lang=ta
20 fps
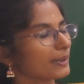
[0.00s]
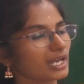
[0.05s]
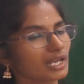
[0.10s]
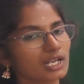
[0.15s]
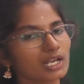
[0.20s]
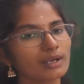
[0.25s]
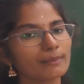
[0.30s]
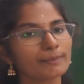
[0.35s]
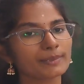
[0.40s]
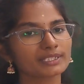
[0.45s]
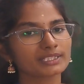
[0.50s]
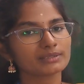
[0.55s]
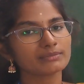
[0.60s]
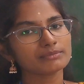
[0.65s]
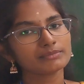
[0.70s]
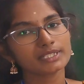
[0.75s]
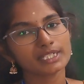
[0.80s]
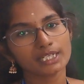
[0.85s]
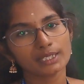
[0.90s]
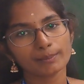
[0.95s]

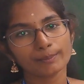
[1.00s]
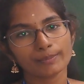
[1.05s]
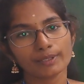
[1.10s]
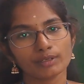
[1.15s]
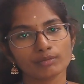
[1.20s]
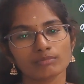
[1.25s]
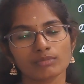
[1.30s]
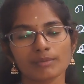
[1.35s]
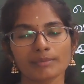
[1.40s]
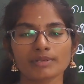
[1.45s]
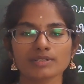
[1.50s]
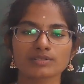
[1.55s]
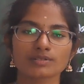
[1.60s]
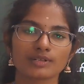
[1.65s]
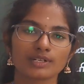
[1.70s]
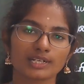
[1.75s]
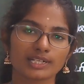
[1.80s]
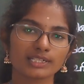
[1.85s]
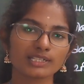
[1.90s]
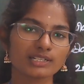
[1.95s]
பகாபதம் இடம்பெறும் அப்படின்னு
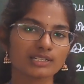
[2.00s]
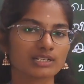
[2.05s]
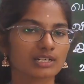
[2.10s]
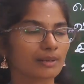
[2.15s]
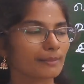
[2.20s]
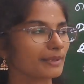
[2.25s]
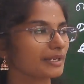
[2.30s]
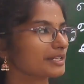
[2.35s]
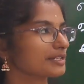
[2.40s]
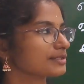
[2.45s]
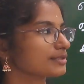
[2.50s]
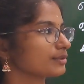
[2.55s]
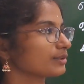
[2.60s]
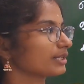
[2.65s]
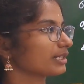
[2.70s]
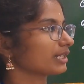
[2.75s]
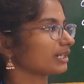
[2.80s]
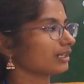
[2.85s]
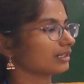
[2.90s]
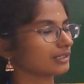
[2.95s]
சொல்லிட்டு நமக்கு
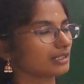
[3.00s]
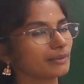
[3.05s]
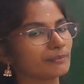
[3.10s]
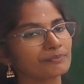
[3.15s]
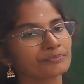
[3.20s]
சொல்லியிருக்காங்க